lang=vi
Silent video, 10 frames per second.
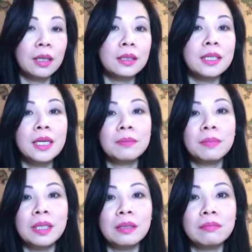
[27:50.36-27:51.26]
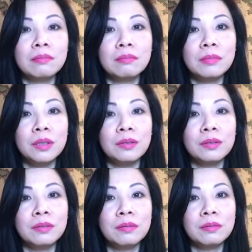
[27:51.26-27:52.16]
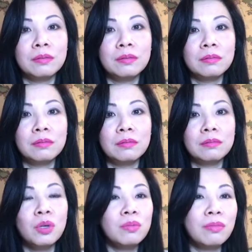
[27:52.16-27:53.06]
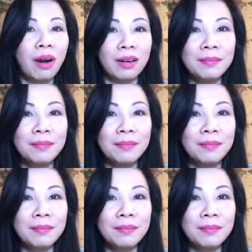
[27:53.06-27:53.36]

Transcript: cho nên mình mình buông bỏ